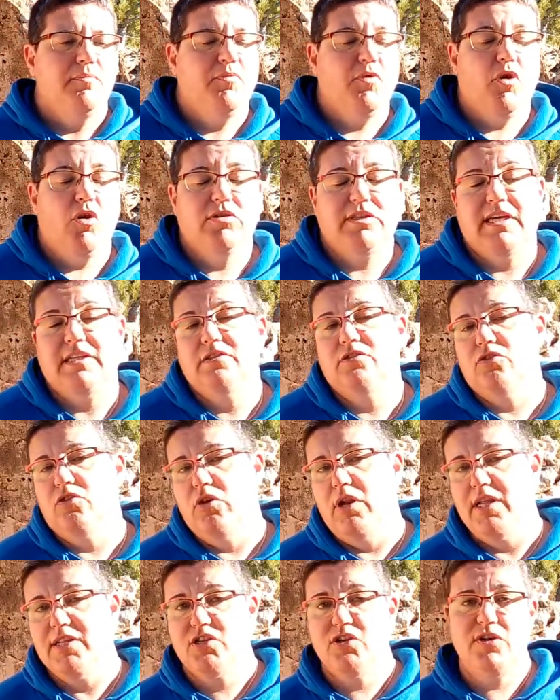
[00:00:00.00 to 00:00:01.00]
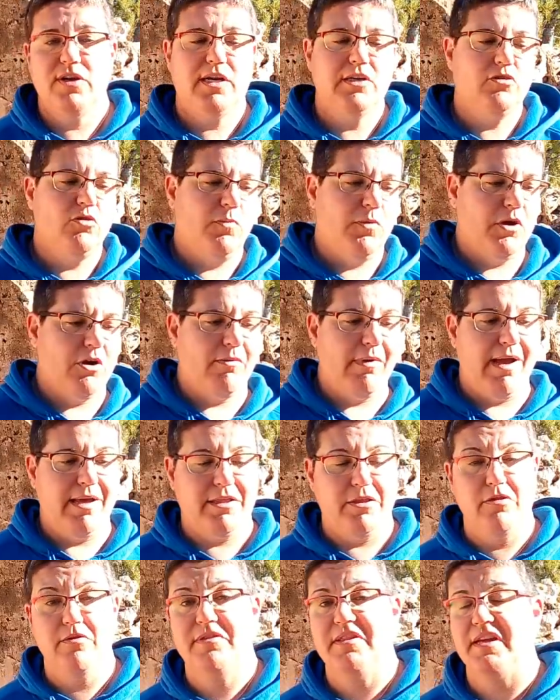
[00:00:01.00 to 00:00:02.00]
por lo tanto, el hecho de que tu perro vaya
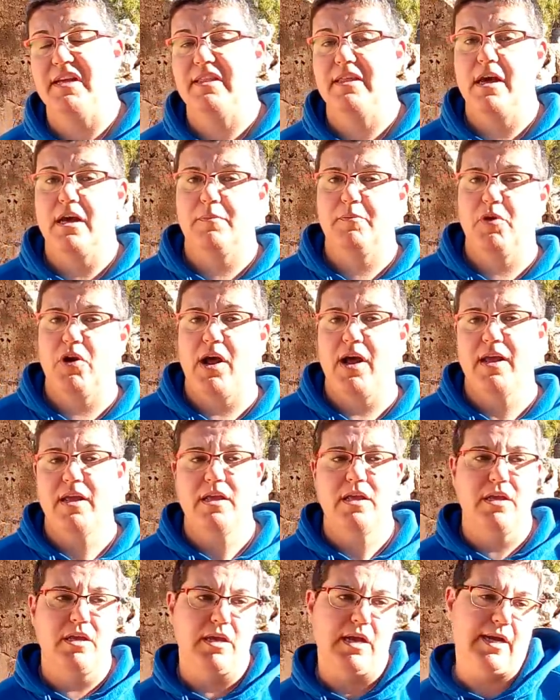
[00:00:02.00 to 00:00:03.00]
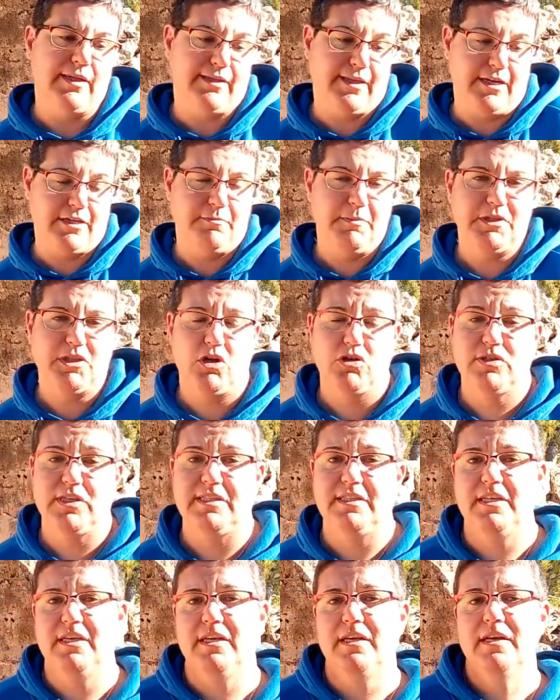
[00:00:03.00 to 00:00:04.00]
haciendo zigzag por ahí a tres metros
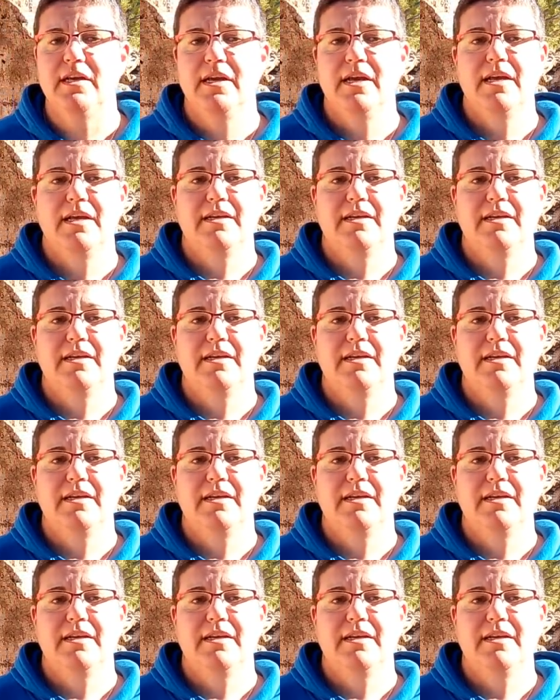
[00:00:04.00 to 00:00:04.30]
de ti,